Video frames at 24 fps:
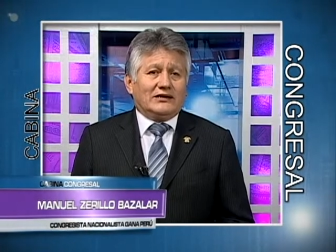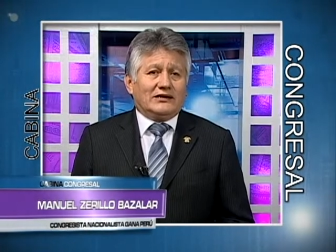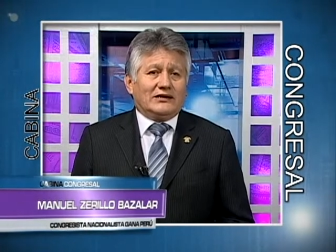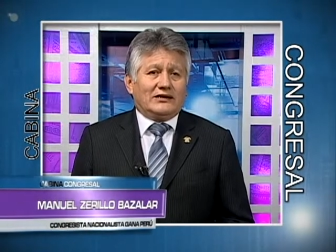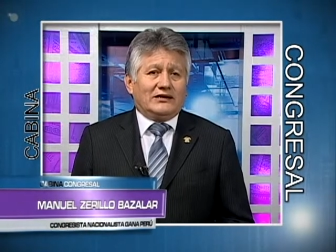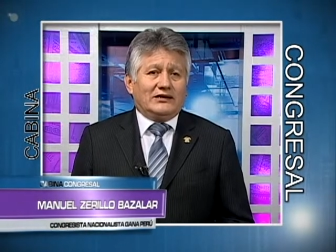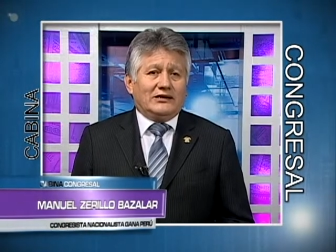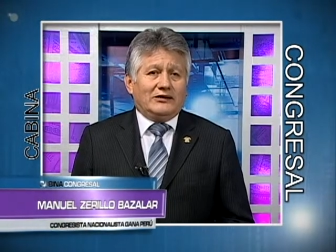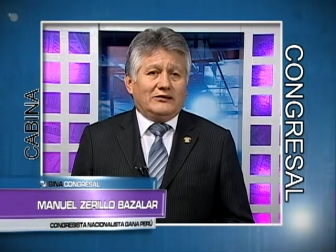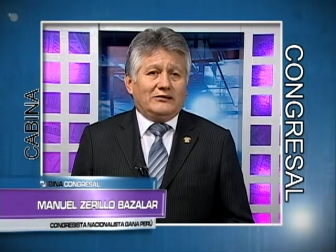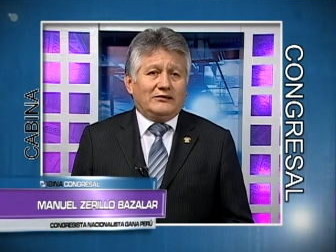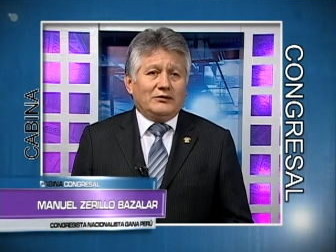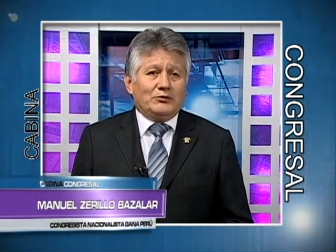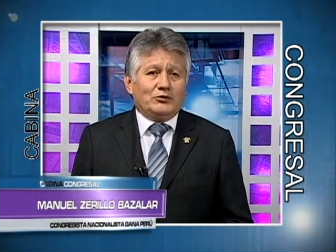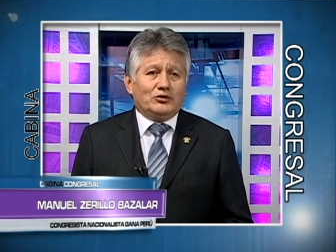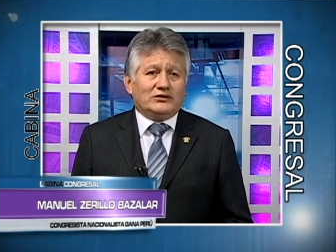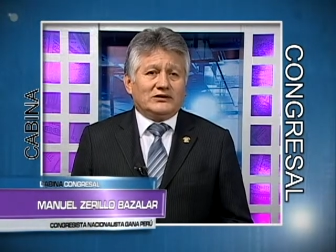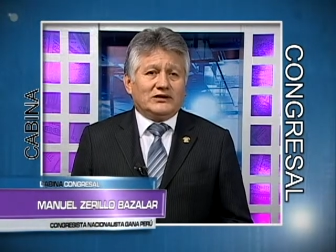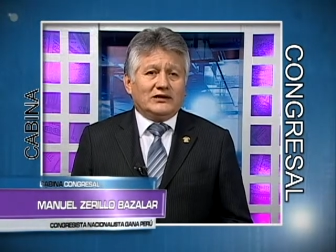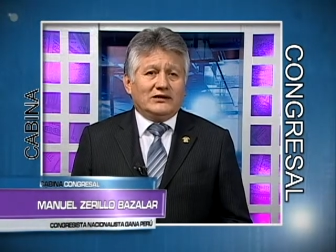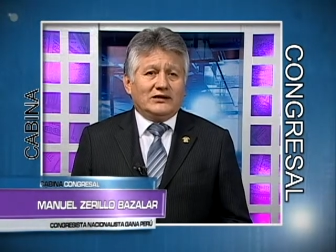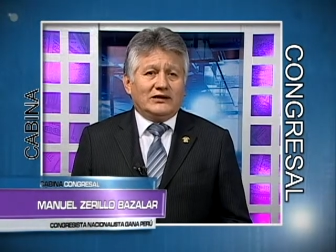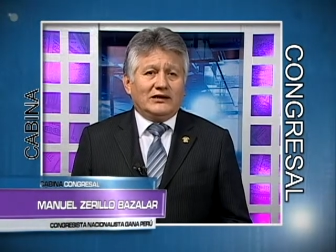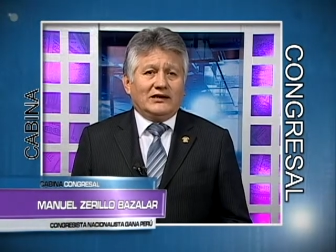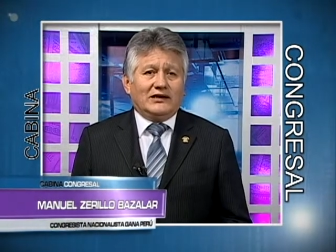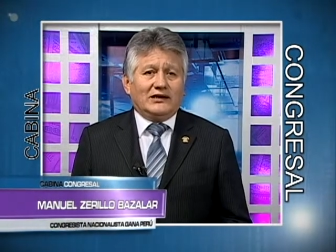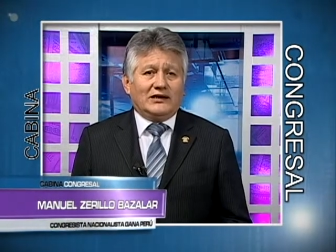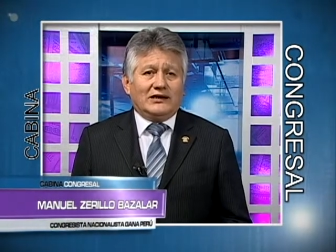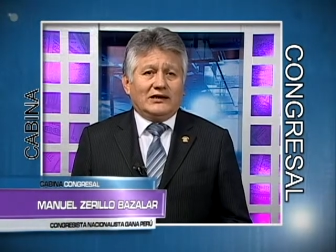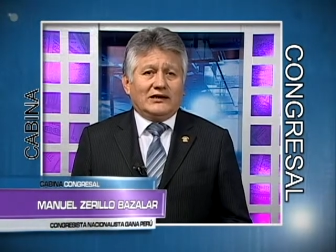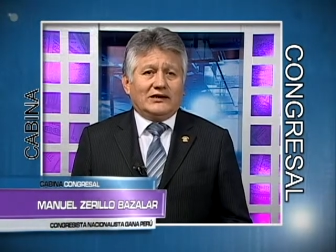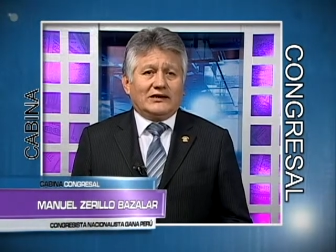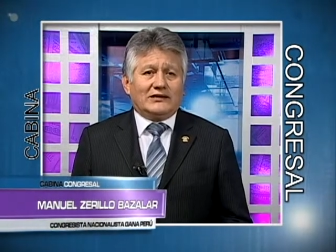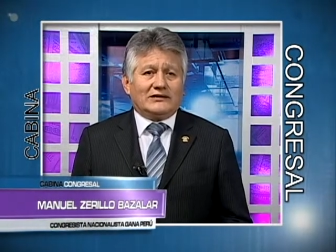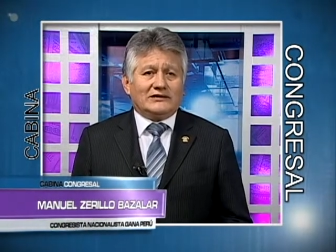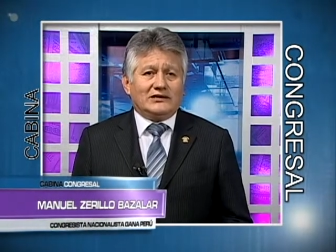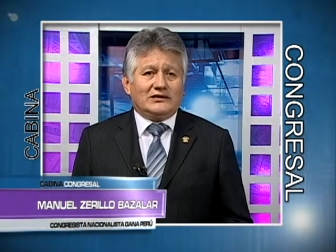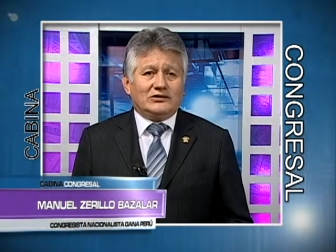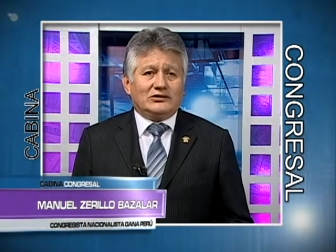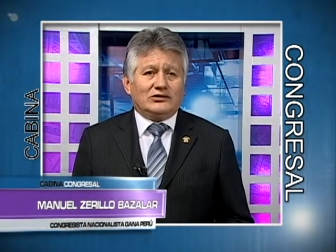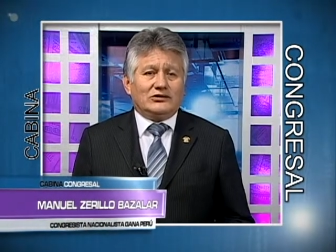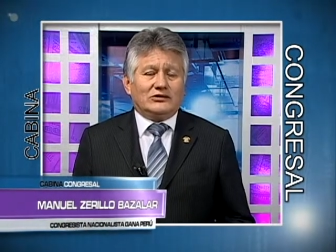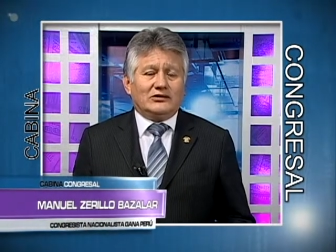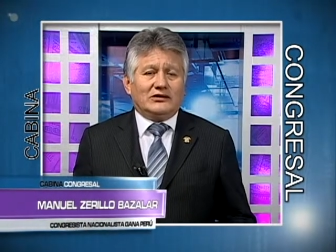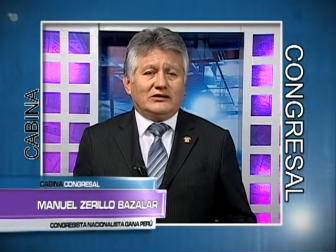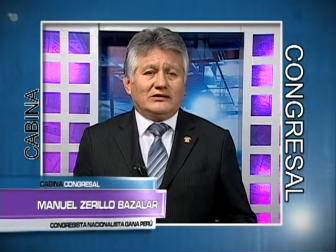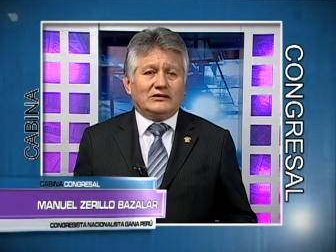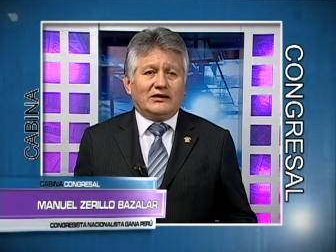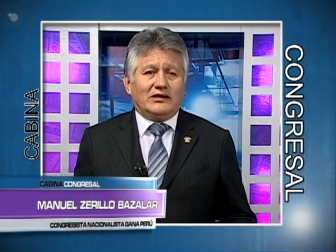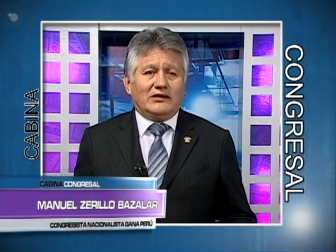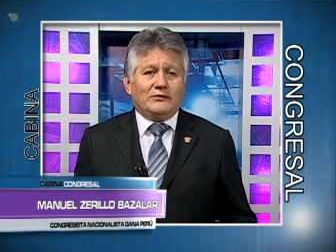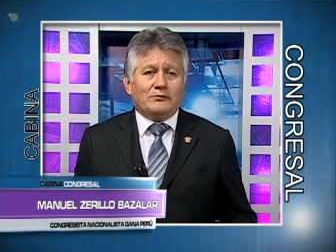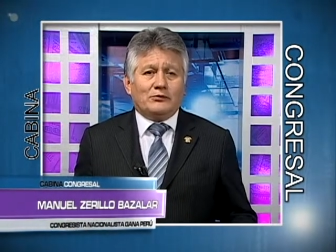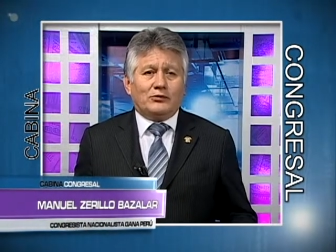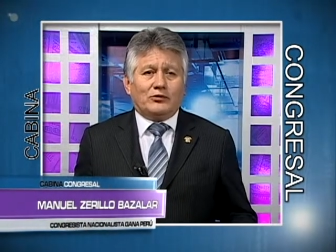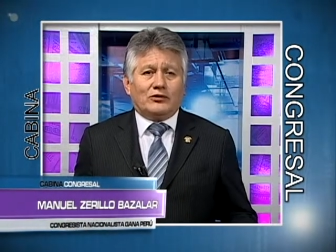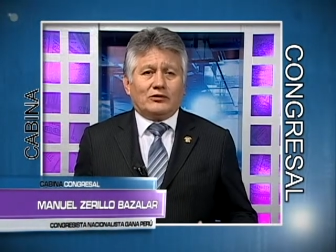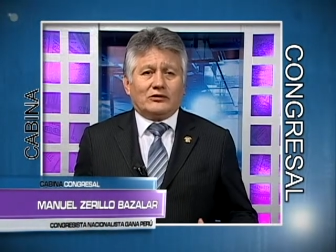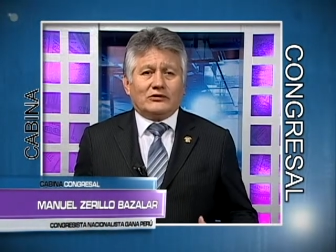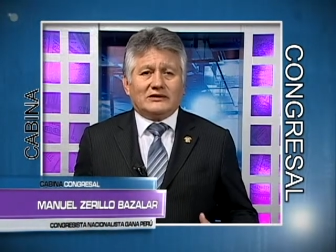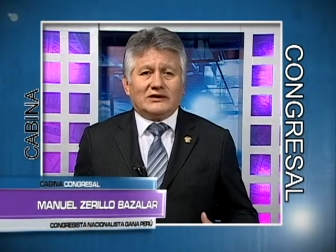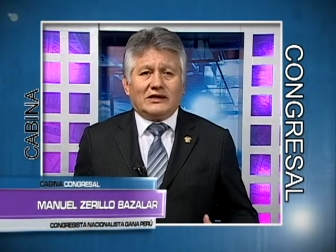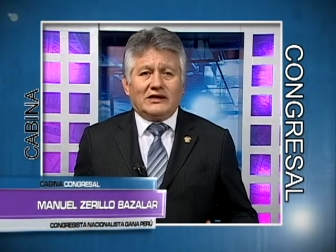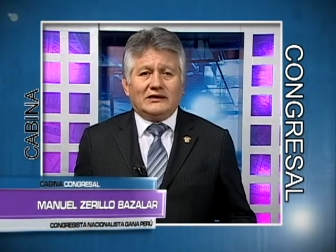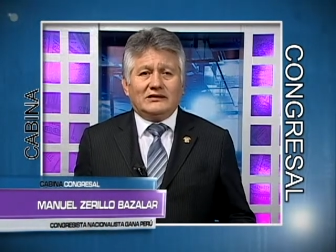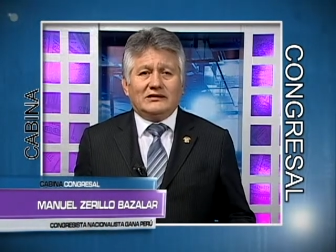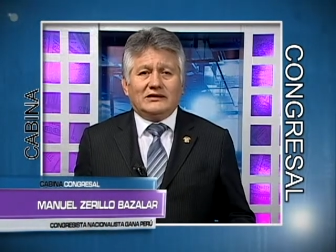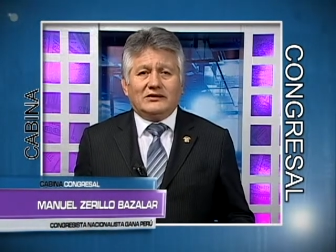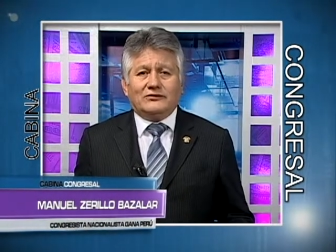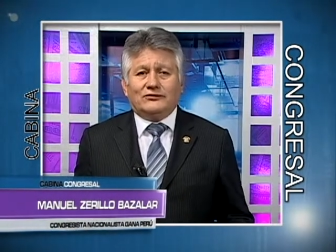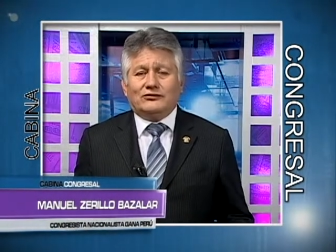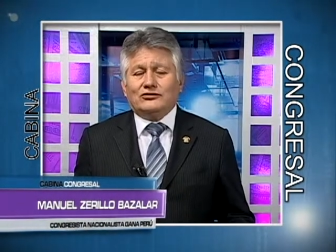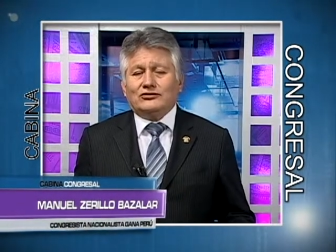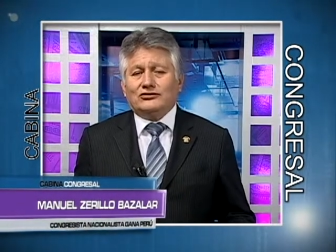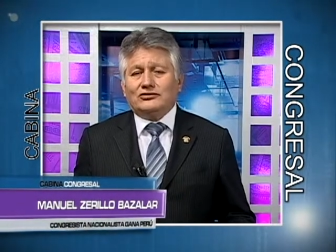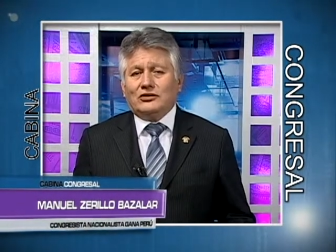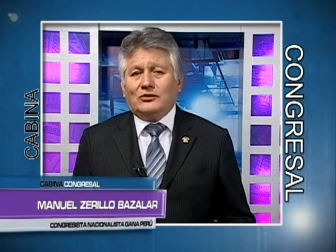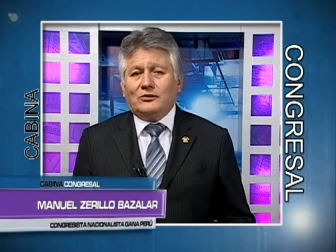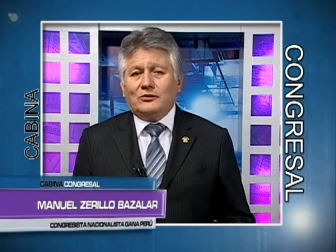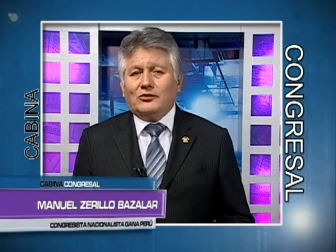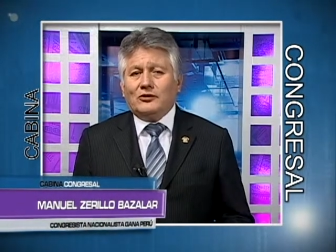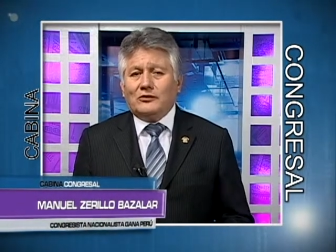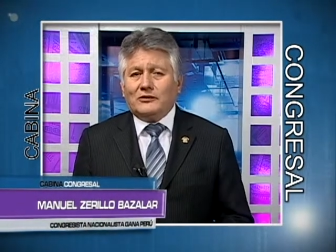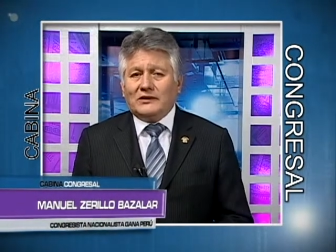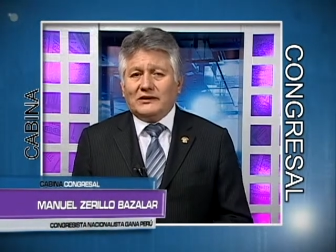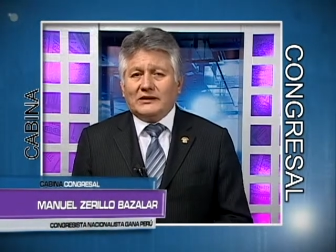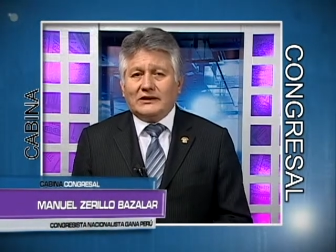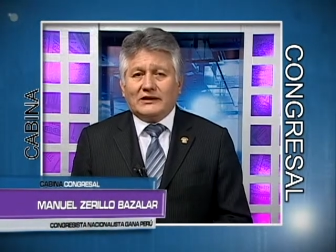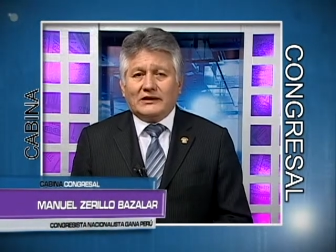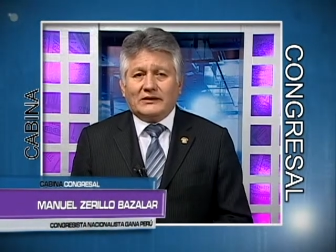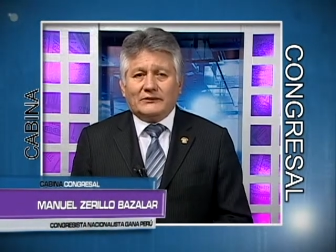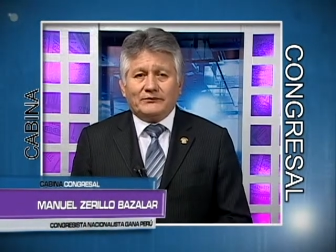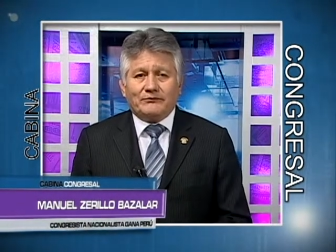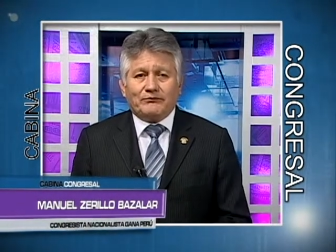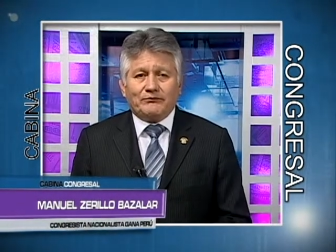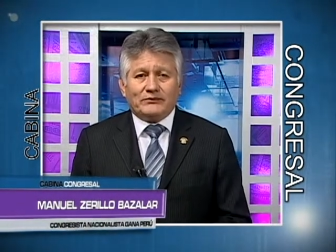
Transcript: que debemos tener en el ejercicio de esta importante función pública.